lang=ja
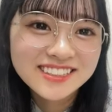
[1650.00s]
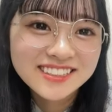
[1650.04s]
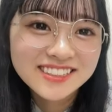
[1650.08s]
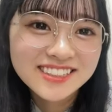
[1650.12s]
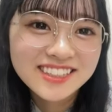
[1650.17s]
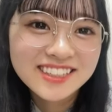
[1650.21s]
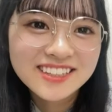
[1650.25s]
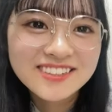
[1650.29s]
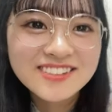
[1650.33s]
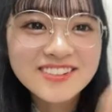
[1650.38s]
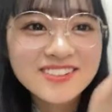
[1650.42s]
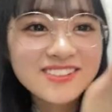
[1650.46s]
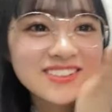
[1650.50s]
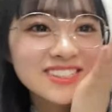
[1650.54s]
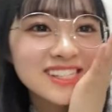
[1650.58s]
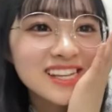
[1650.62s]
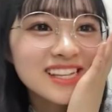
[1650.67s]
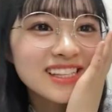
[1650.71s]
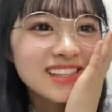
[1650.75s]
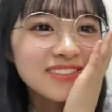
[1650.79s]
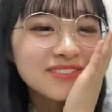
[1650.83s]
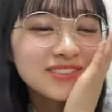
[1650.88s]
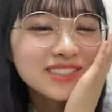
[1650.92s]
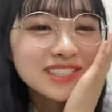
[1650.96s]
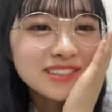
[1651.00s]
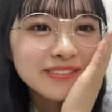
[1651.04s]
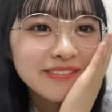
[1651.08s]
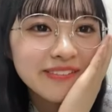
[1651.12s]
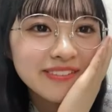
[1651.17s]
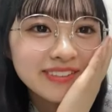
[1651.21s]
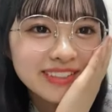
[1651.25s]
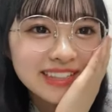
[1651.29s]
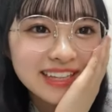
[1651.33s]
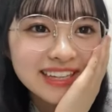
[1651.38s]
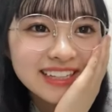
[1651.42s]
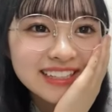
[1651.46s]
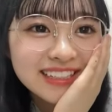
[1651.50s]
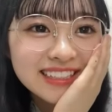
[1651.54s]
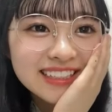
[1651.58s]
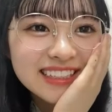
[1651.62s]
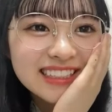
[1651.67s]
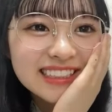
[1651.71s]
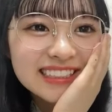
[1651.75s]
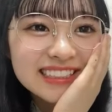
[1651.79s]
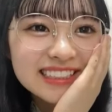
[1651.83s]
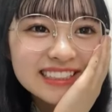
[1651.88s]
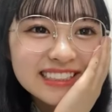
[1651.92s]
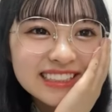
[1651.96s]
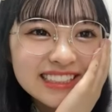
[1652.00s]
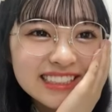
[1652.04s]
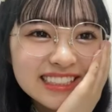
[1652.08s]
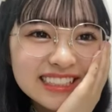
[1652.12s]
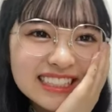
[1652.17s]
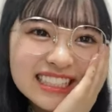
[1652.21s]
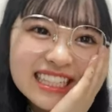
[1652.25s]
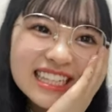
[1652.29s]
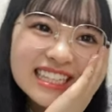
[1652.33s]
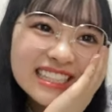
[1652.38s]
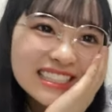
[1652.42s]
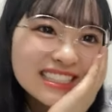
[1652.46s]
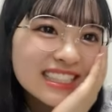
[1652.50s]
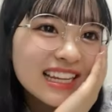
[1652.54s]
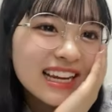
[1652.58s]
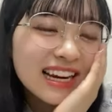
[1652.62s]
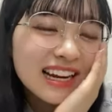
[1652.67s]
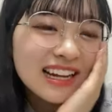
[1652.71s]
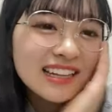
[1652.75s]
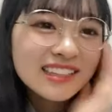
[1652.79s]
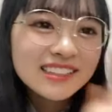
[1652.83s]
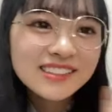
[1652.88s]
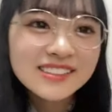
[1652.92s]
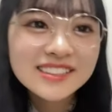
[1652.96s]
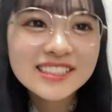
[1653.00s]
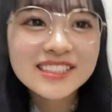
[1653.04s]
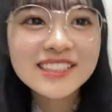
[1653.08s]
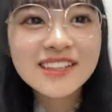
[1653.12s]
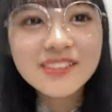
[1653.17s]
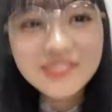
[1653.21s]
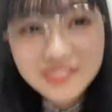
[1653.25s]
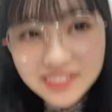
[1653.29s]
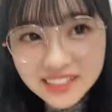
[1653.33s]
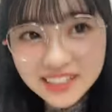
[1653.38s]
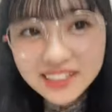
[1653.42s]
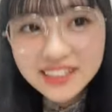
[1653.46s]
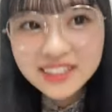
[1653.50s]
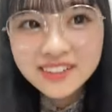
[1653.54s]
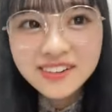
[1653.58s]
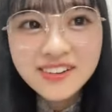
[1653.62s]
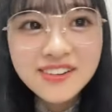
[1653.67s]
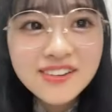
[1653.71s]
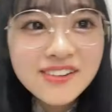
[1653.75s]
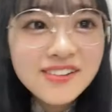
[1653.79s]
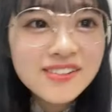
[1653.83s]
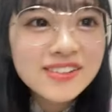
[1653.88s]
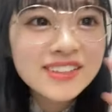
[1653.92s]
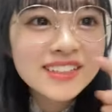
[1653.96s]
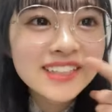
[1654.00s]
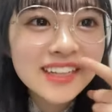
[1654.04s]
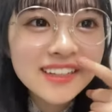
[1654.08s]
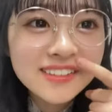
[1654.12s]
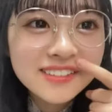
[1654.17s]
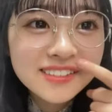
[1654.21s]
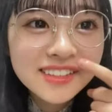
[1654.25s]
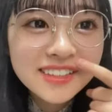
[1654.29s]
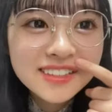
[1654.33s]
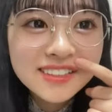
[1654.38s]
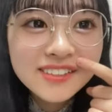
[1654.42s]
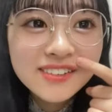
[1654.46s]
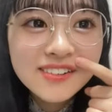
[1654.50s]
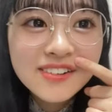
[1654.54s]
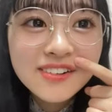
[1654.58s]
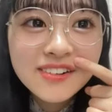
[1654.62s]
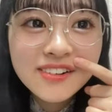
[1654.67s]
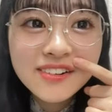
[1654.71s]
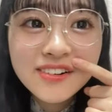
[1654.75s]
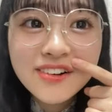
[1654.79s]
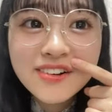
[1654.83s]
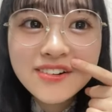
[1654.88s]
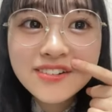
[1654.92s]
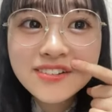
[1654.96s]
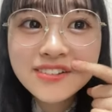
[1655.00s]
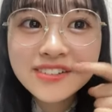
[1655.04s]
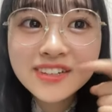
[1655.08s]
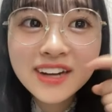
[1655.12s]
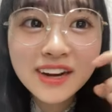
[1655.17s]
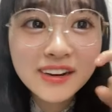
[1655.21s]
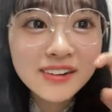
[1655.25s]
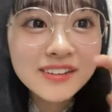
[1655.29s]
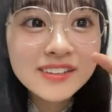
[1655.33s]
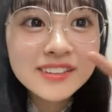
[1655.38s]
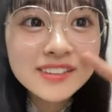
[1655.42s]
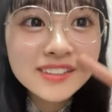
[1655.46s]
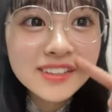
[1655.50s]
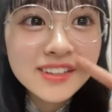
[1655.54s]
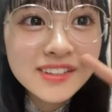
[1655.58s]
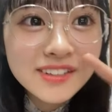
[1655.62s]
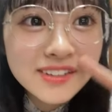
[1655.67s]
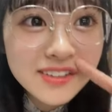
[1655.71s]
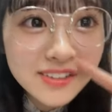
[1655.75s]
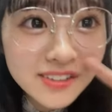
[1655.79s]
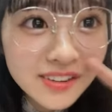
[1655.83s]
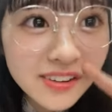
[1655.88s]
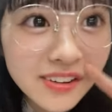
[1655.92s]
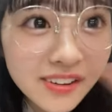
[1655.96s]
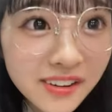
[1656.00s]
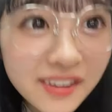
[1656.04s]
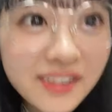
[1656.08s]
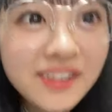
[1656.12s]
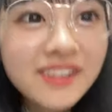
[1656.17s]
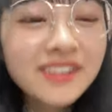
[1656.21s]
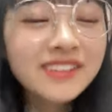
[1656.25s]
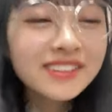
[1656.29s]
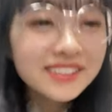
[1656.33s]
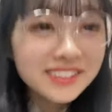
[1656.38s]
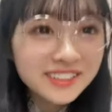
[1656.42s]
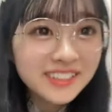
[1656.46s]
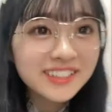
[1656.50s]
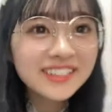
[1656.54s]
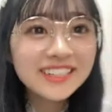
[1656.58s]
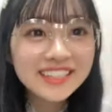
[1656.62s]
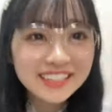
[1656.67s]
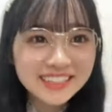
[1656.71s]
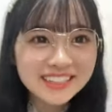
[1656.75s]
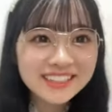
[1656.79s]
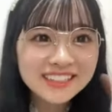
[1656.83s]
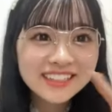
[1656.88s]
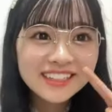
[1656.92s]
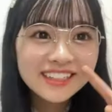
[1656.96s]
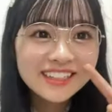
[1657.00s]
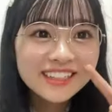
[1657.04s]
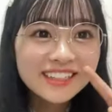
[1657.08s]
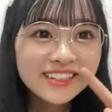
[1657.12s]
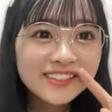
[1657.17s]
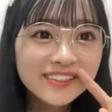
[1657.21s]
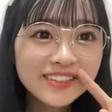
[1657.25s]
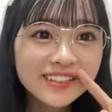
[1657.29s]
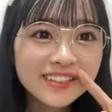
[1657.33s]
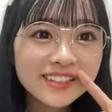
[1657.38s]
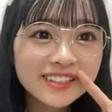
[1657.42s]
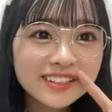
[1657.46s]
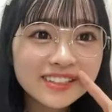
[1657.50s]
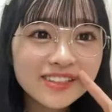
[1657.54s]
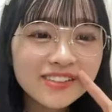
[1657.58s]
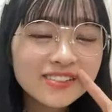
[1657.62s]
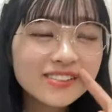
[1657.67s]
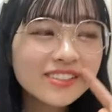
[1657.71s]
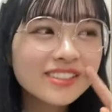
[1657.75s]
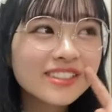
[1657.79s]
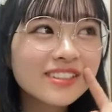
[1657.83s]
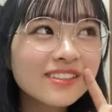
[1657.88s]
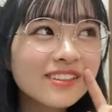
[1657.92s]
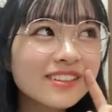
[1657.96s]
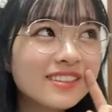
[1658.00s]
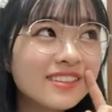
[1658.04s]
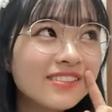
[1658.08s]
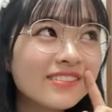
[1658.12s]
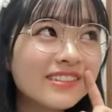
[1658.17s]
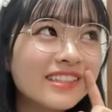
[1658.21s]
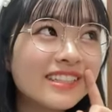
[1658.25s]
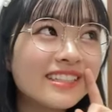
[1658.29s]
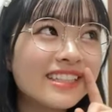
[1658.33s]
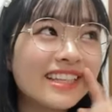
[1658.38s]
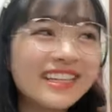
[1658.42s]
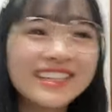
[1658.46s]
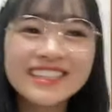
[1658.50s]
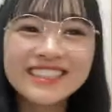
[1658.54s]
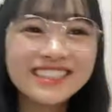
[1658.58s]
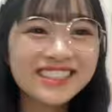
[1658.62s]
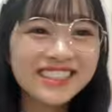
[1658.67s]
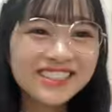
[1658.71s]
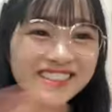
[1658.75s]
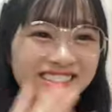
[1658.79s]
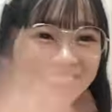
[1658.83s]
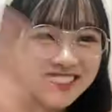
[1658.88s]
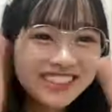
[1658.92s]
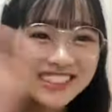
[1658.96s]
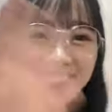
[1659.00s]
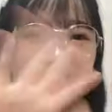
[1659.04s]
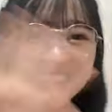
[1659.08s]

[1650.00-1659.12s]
なんかここさったら虫もみたい行ったいですから。いや、ちなみに、ここにあるんです。こ、ここの裏、本当にここ。本当に。想像してください、皆さん。想像と